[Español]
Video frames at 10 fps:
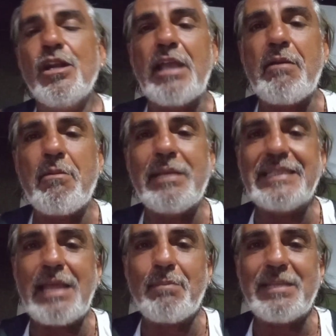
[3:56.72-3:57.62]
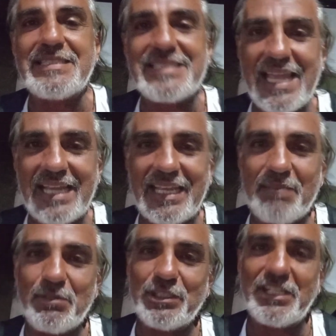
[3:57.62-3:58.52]
los que me mandan
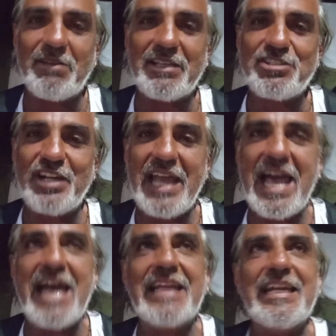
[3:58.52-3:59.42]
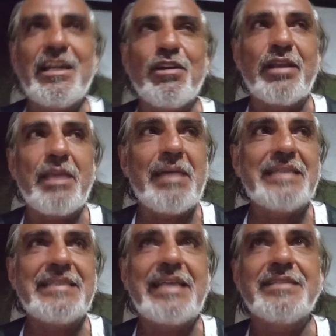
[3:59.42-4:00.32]
mensajes motivacionales, los que
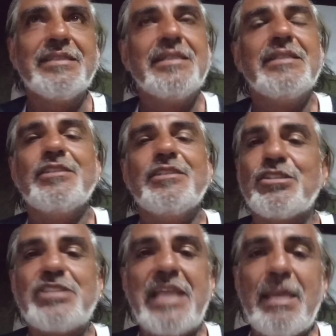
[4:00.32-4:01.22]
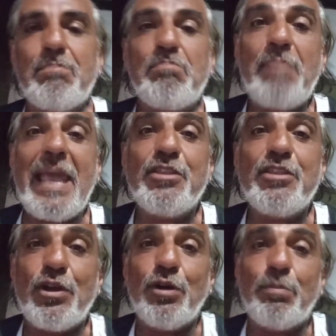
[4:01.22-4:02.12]
mandan, no sé,
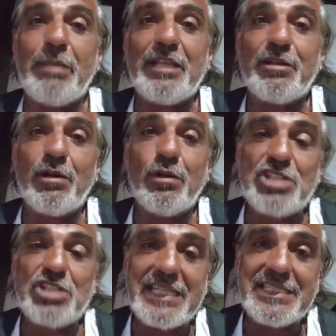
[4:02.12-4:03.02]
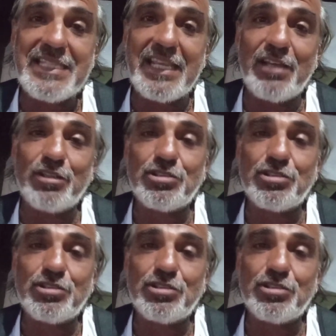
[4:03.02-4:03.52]
Pedro, Pedro Luchesi,